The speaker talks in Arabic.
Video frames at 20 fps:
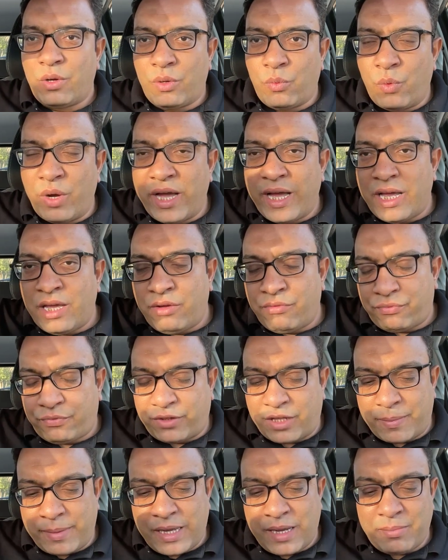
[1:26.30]
واقف
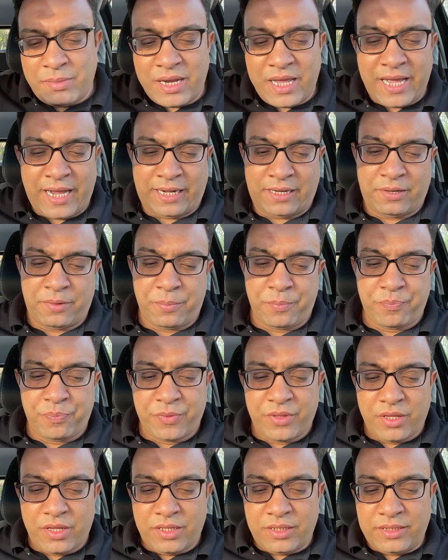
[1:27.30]
تمام لاعلى
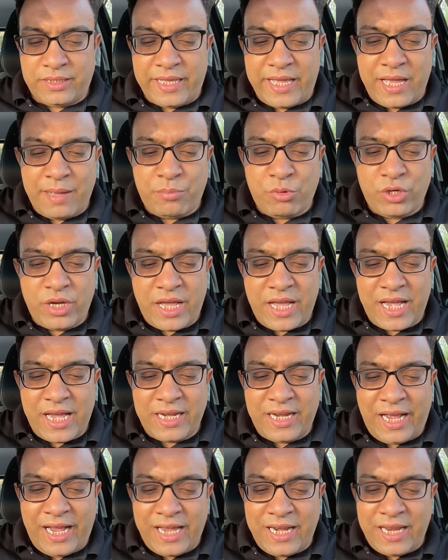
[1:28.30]
ده
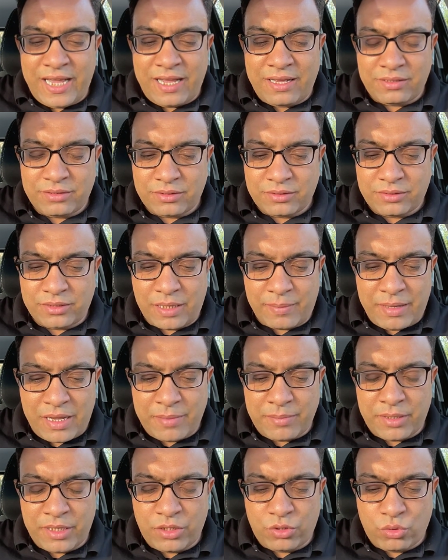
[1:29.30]
بناء على
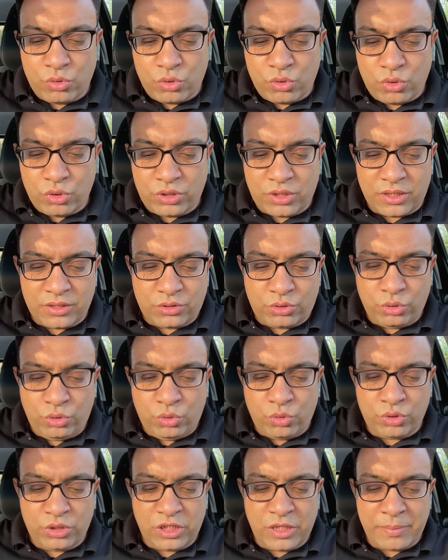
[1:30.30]
تمام الكود
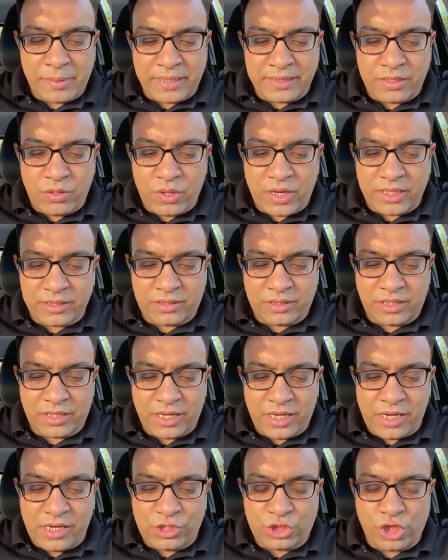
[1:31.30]
السعودي يبقى دلوقتي
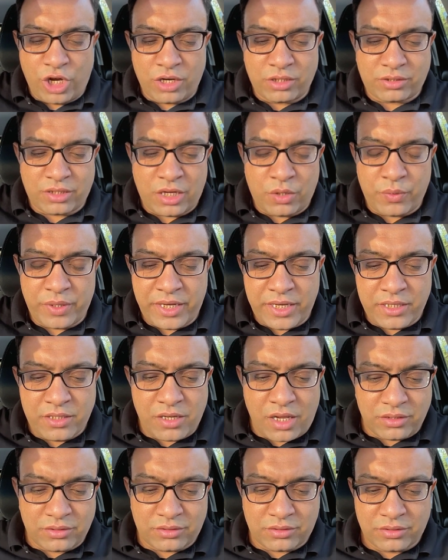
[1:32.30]
ايه الشرط او ايه
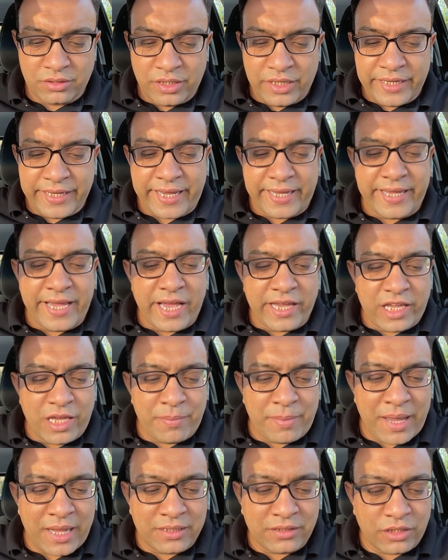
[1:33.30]
النص
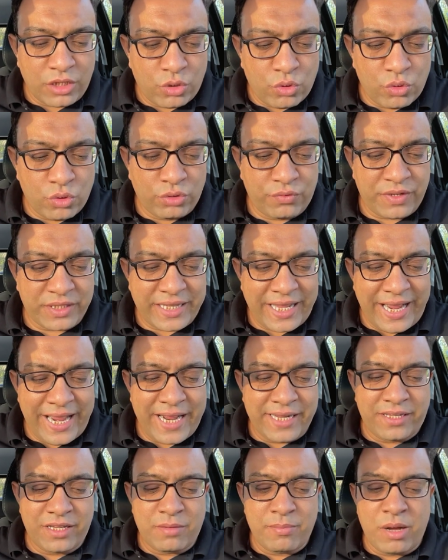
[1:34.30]
يجب ان تكون
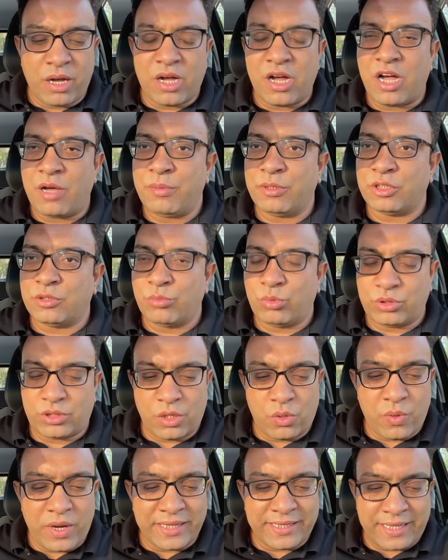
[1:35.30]
فتحات المقابس
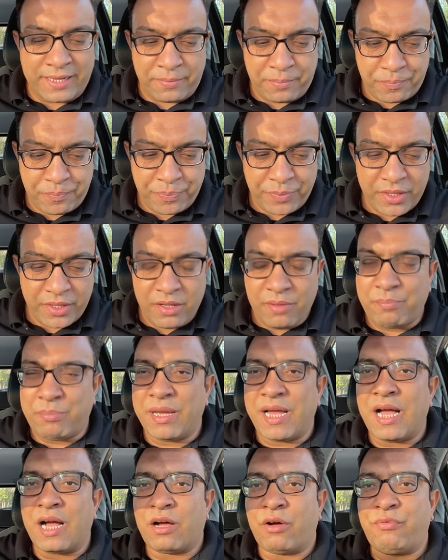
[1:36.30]
مزوده
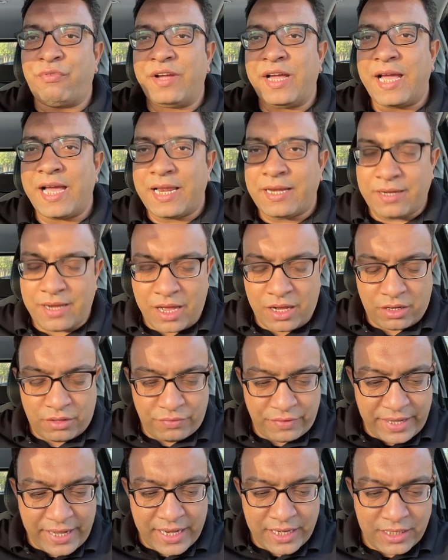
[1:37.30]
باقفال
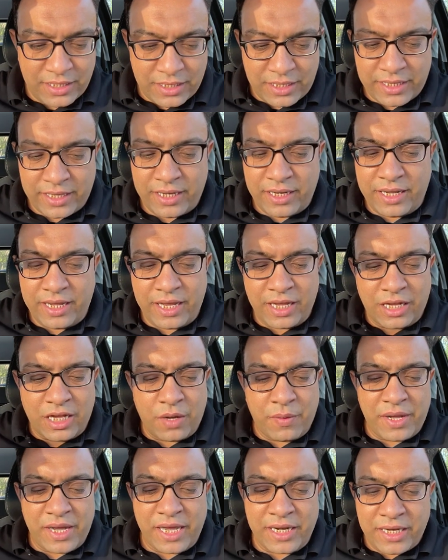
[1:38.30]
اقفال اللي هي
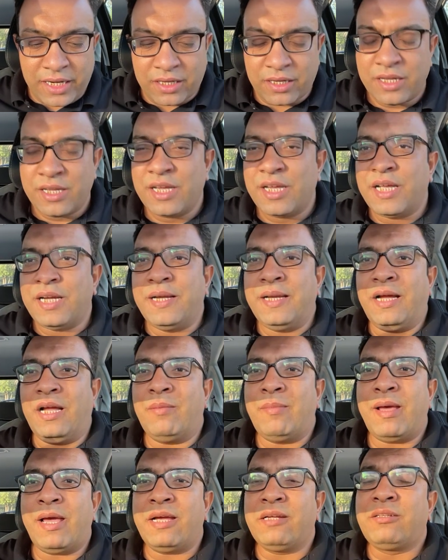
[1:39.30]
غوالق
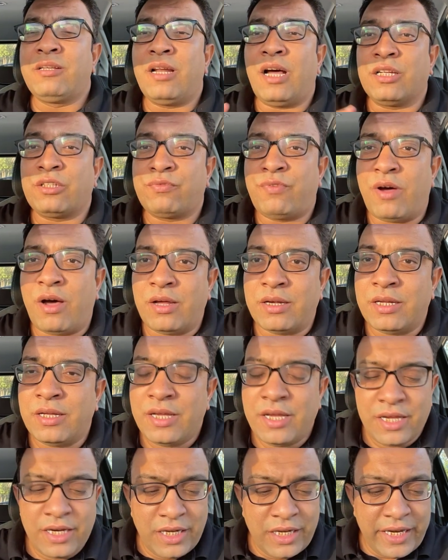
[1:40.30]
لحمايه الاطفال
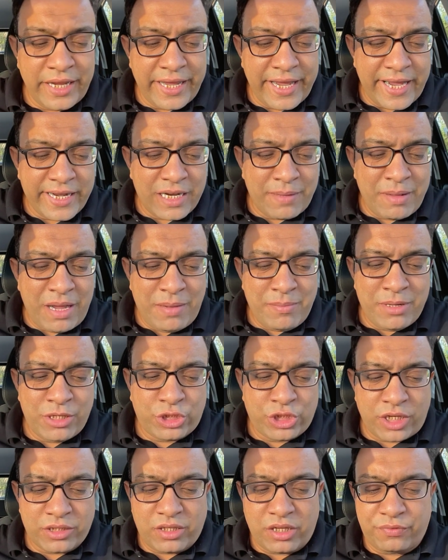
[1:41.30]
ليه انا بعمل
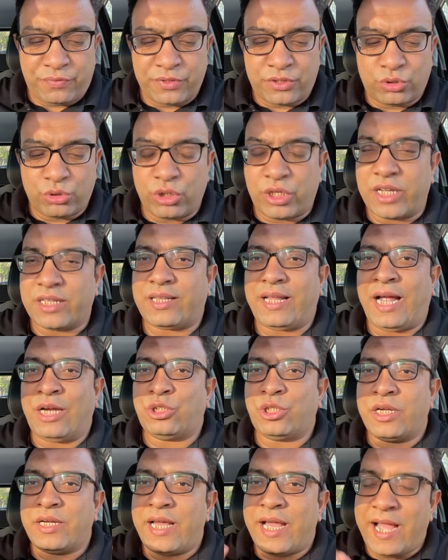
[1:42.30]
شطر في السوكت
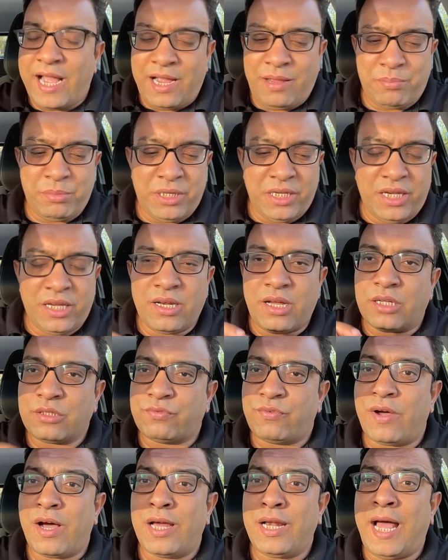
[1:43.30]
عشان احمي
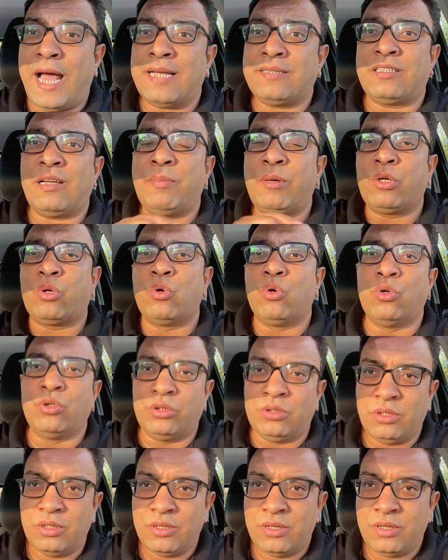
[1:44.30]
الاطفال حسب الكود